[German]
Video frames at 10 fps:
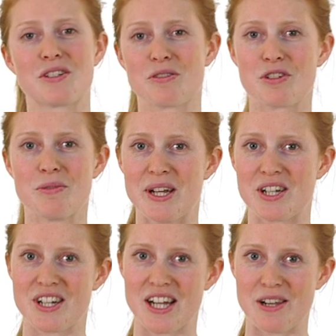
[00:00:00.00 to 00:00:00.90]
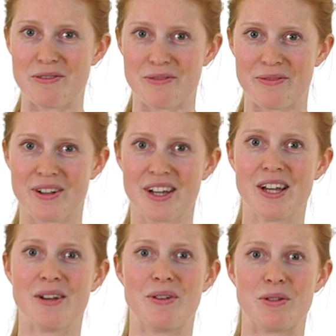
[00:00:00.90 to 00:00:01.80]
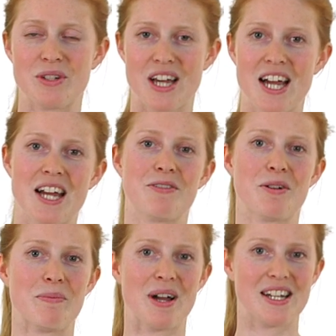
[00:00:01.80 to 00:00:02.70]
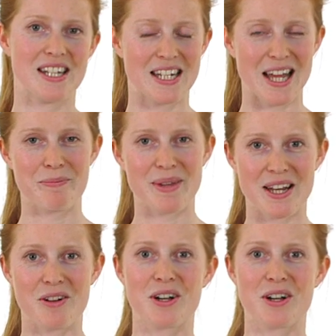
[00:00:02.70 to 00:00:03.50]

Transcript: Social Menschen helfen. Wenn du da einfach mal den Namen deiner